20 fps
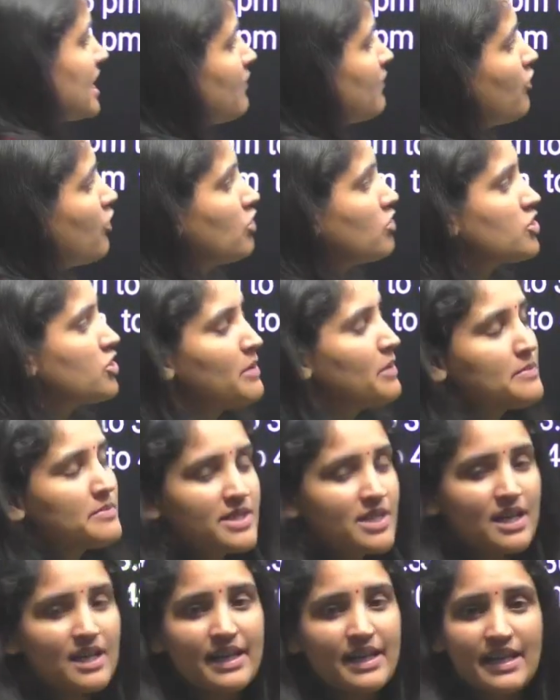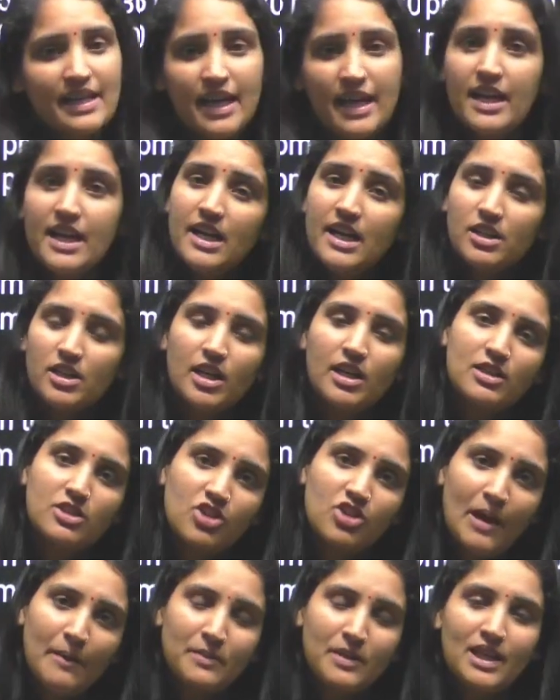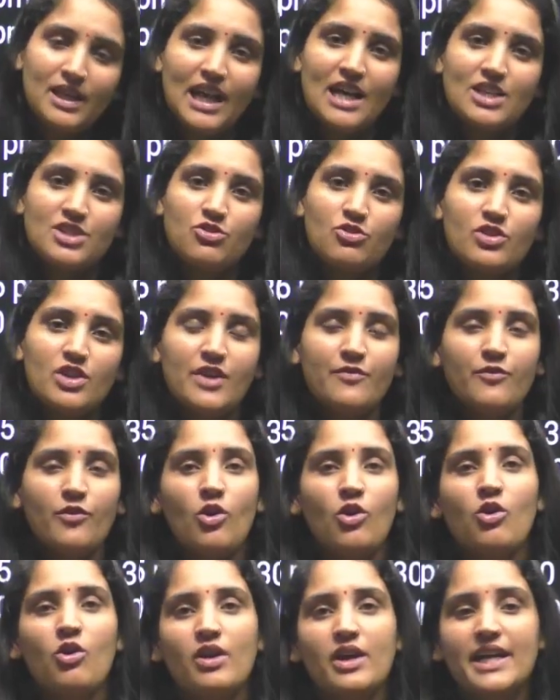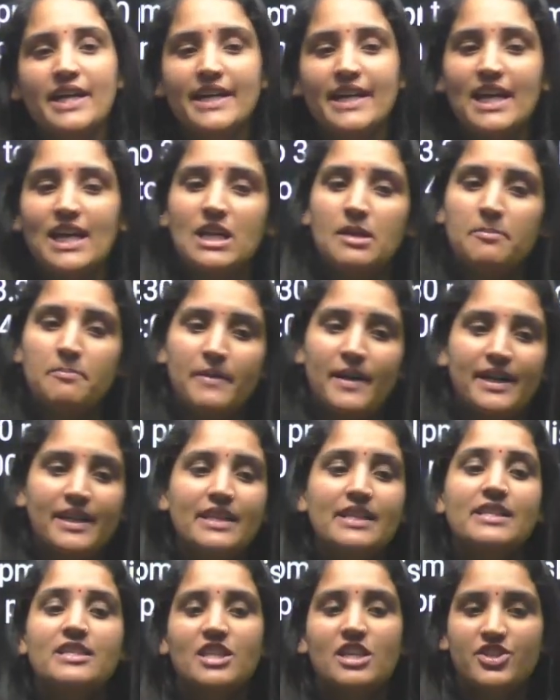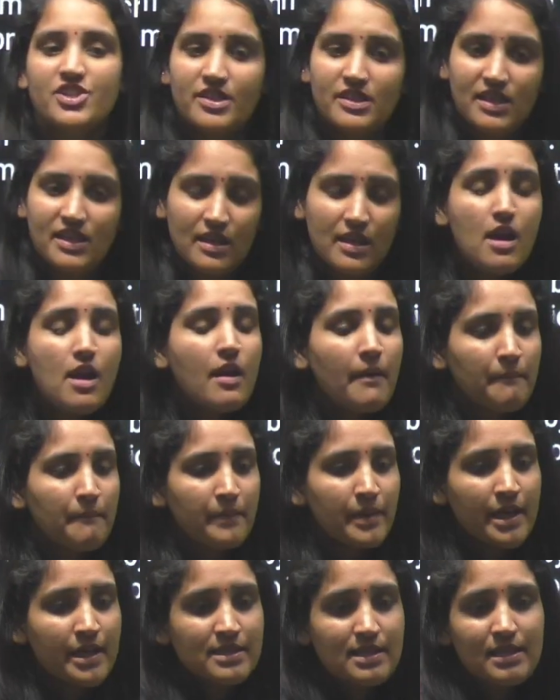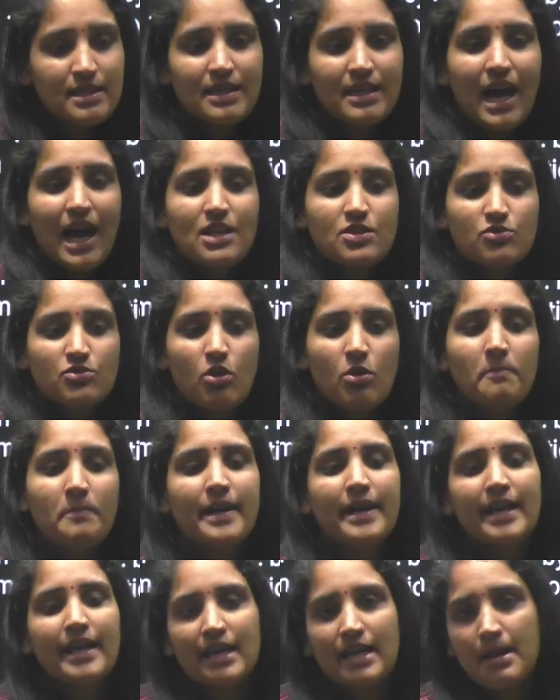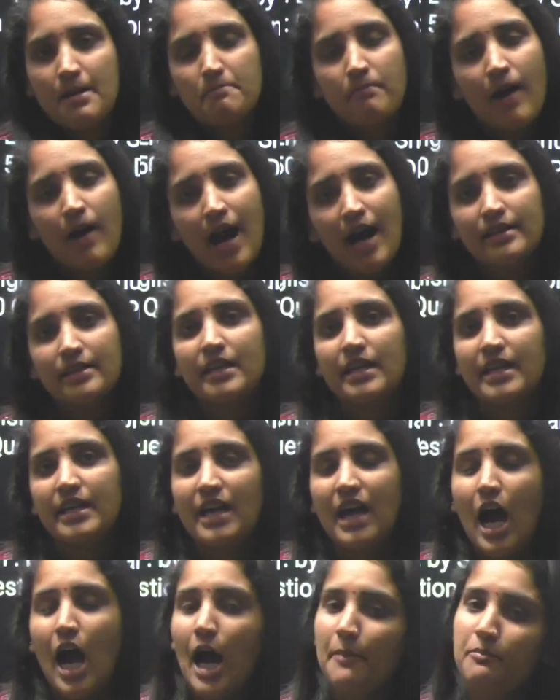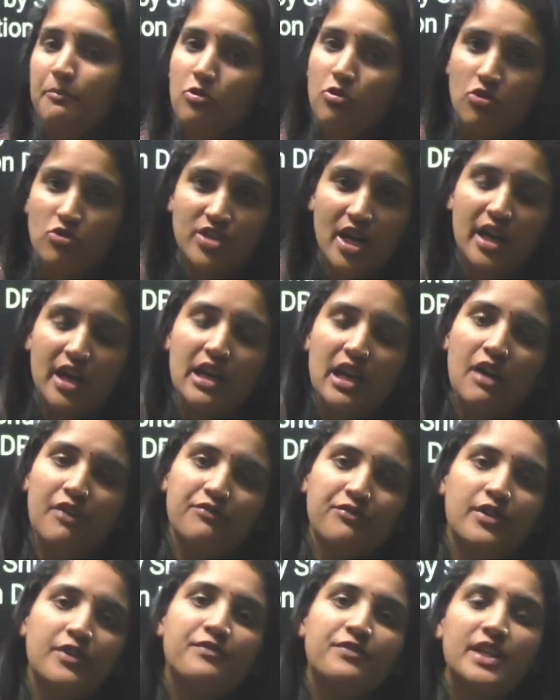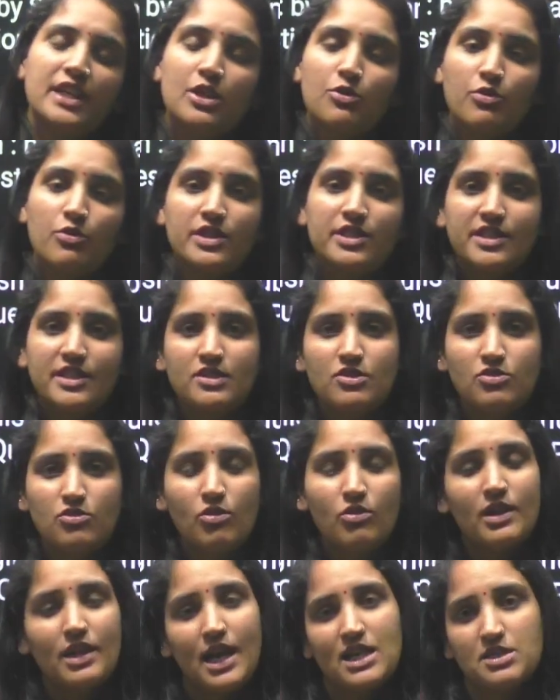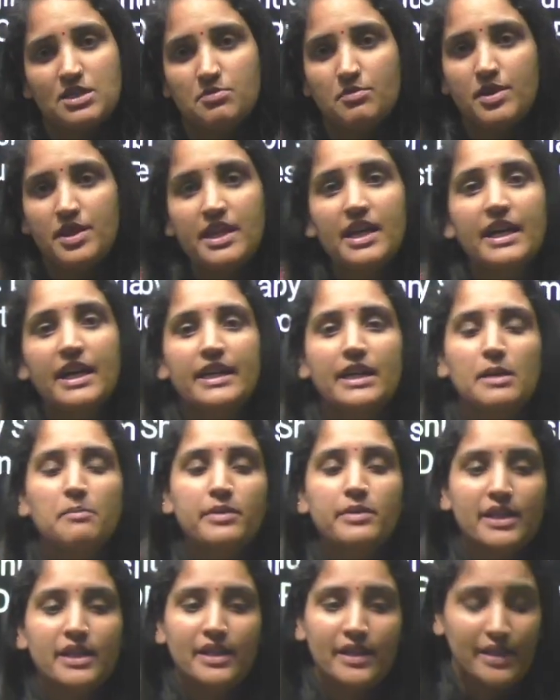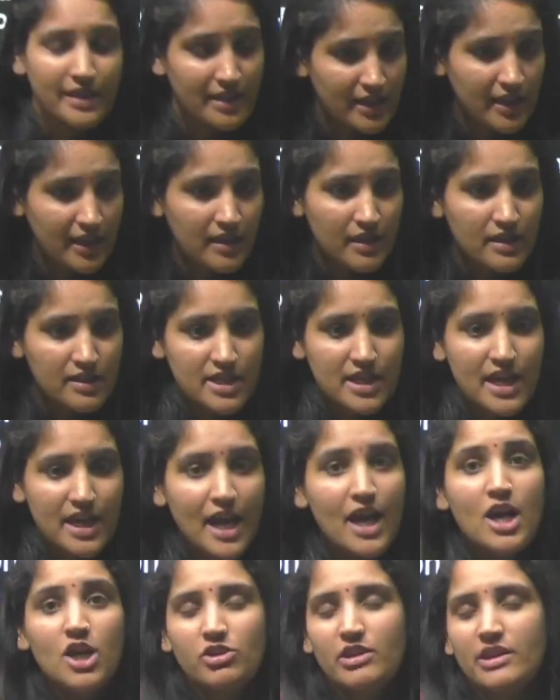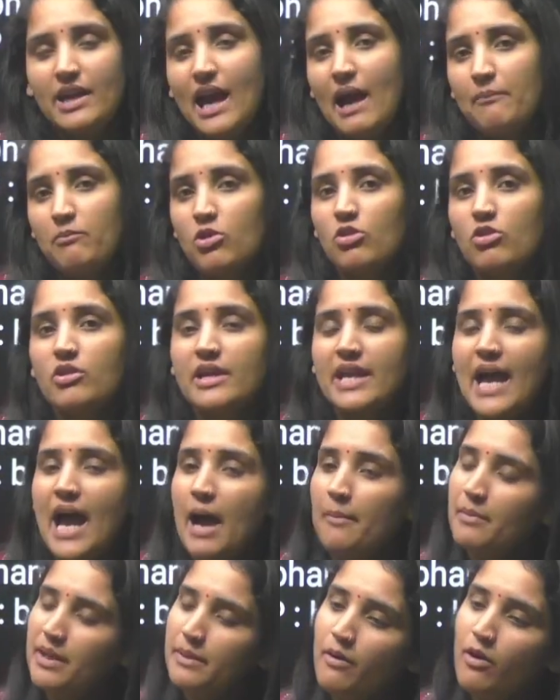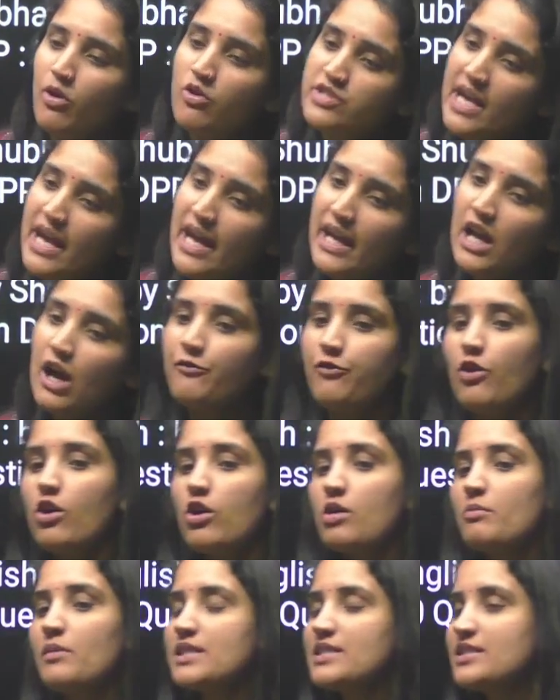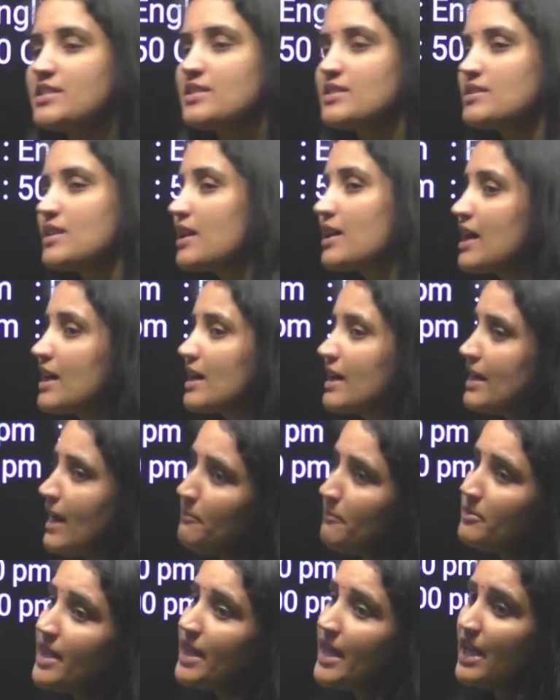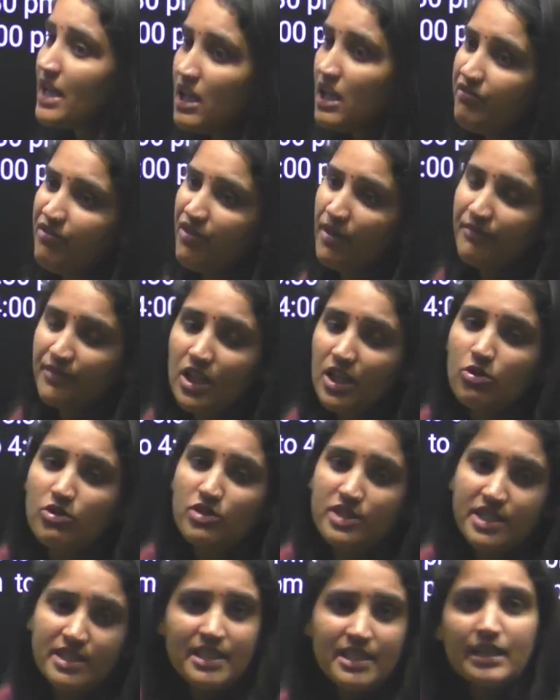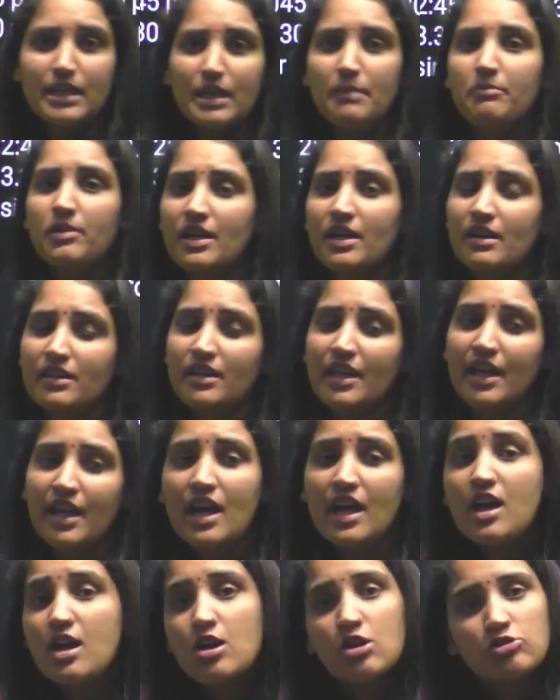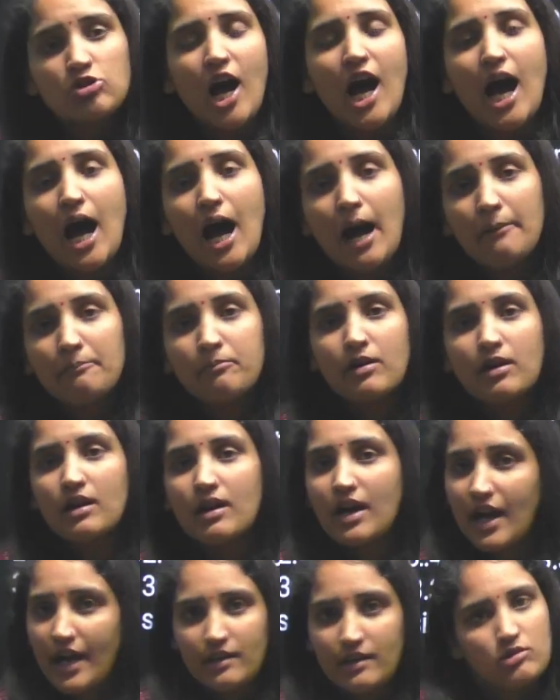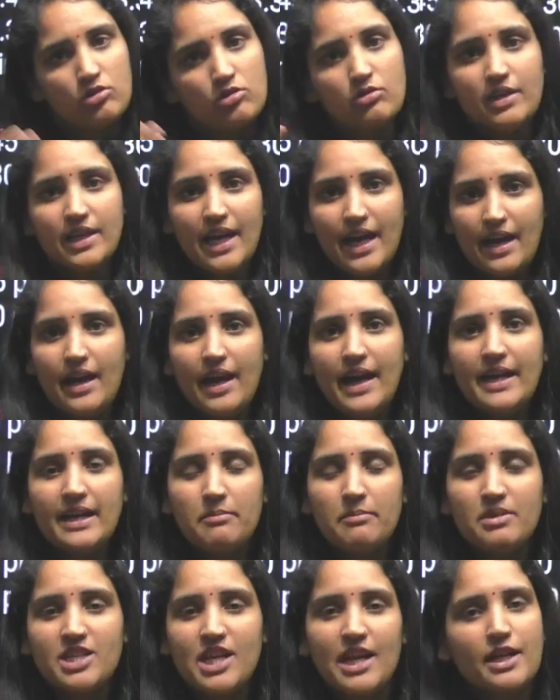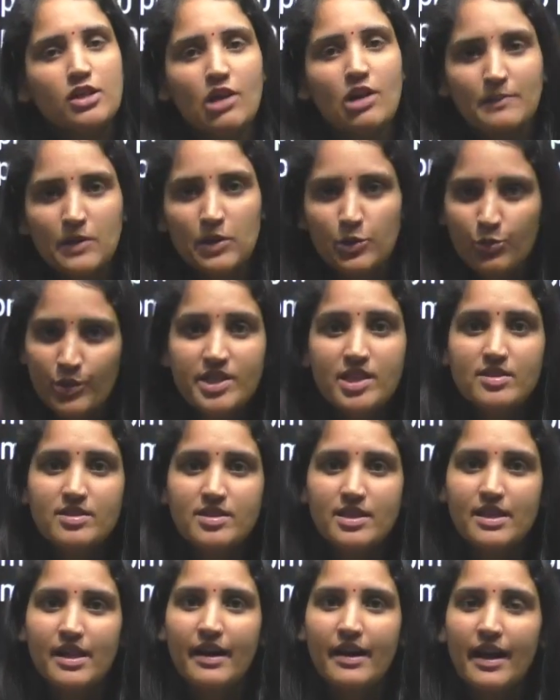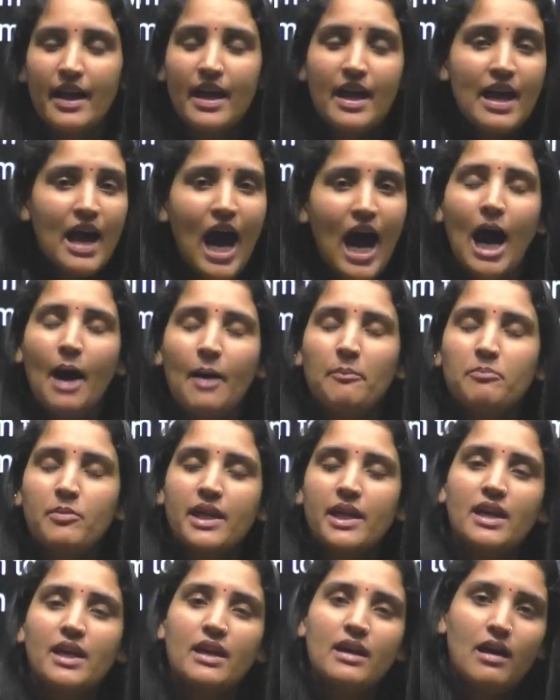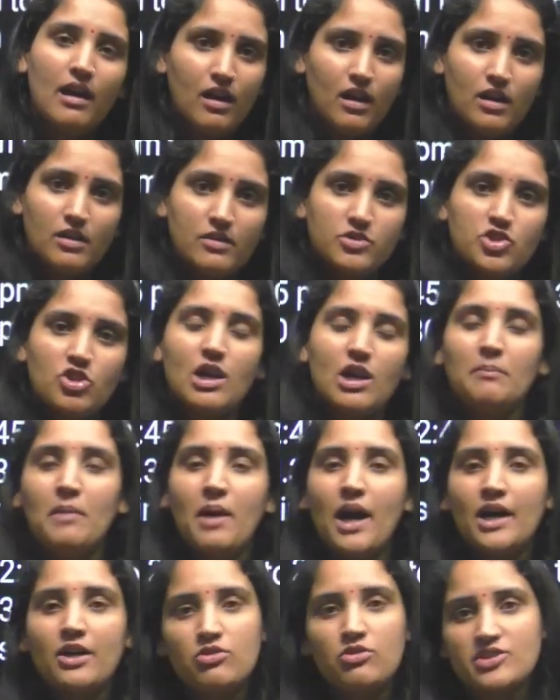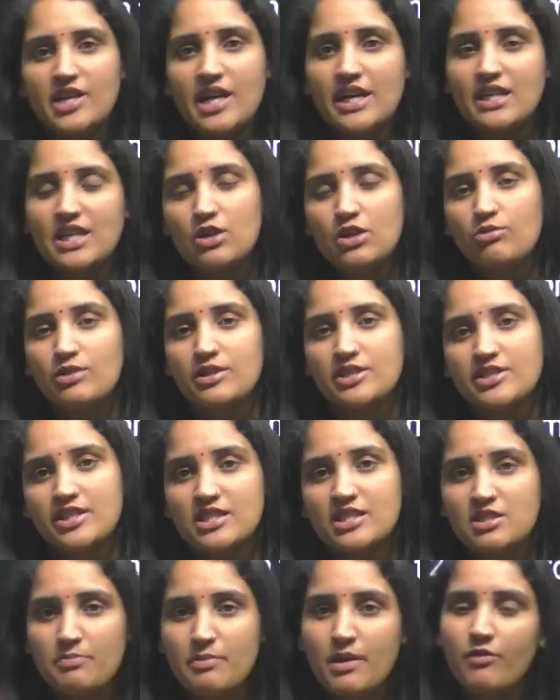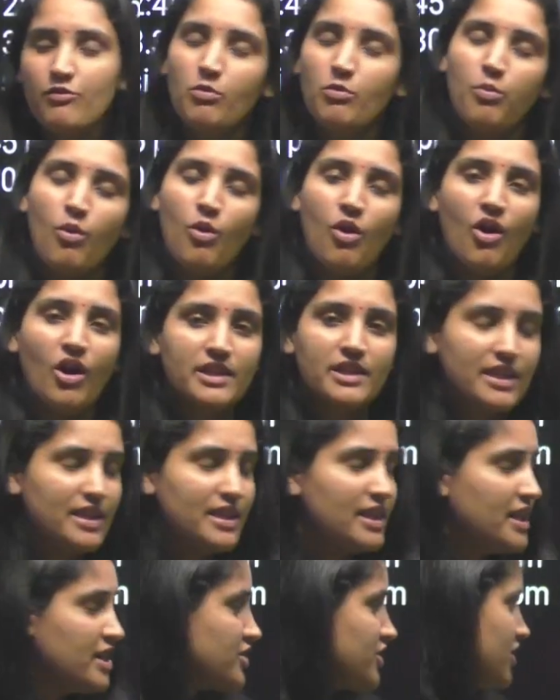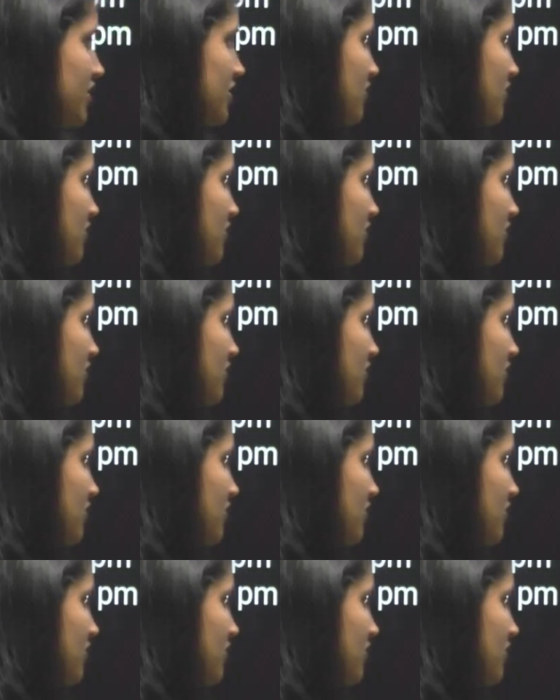वो शुभम सर लेंगे थर्ड जो आपकी क्लास होगी वो होगी डेली प्रैक्टिस सेशन की मीन्स क्लास को पढ़ने के बाद ही आप रोज़ाना 50 क्वेश्चंस को क्लास में ही अटेम्प्ट करेंगे ठीक है तो ये आप लोगों की हैबिट में जाएगा फोर मंथ तक अगर आप डेली 50 क्वेश्चंस अटेम्प्ट करते हैं तो आप क्योंकि एंड में जाके तो आपने क्वेश्चन ही करना है आपकी जो कमांड हो जाएगी क्वेश्चन में वो बहुत ही अच्छी हो